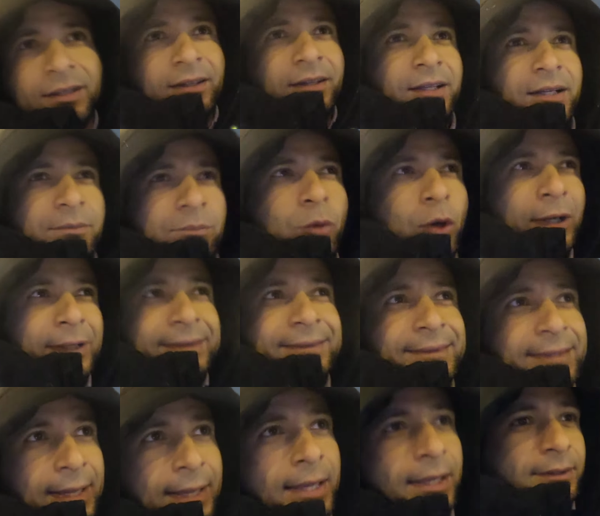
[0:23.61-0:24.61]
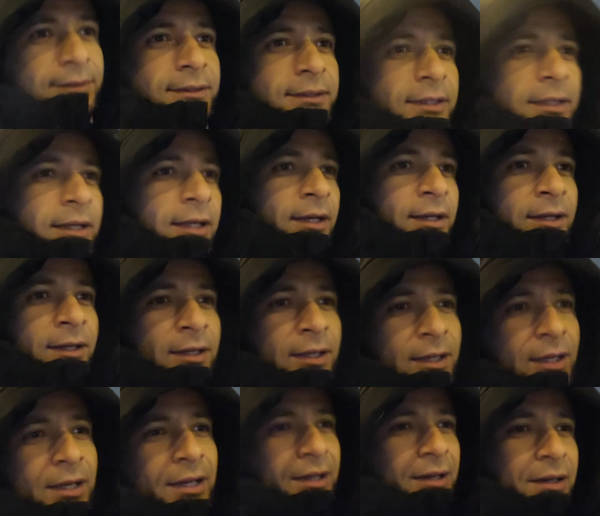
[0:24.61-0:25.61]
آه، المعدات
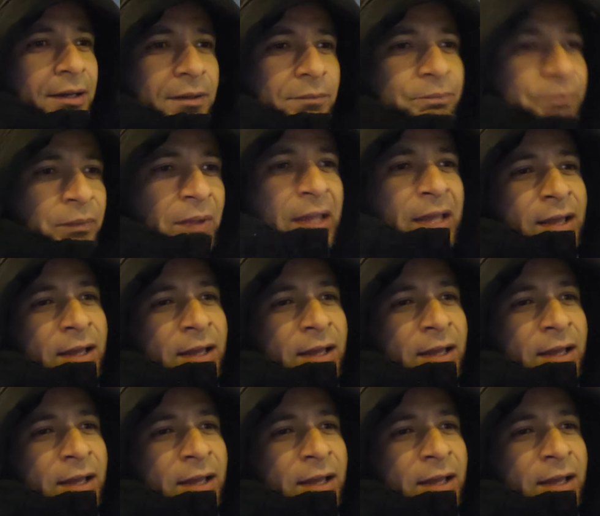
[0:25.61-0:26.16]
آه،